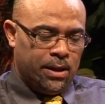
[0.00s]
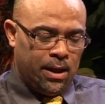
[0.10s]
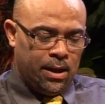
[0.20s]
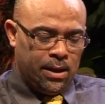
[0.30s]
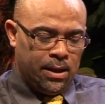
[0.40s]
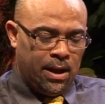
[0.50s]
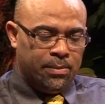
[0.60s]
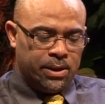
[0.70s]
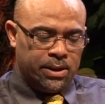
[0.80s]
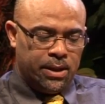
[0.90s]
آه،
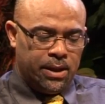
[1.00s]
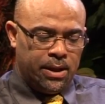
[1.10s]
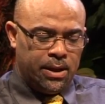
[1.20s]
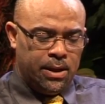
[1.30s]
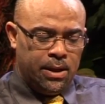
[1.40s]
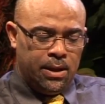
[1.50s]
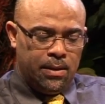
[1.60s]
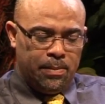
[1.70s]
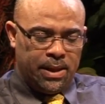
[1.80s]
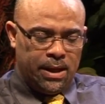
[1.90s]
الابرص هذايا
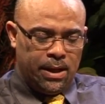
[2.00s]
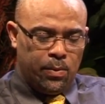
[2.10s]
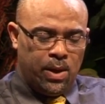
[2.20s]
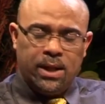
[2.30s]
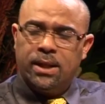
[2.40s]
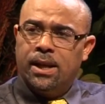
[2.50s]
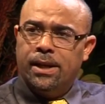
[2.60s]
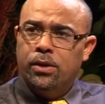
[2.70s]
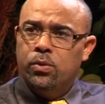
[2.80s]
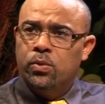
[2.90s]
مثلا واحد كان
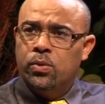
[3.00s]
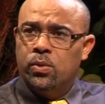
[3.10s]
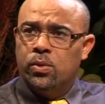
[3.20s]
عنده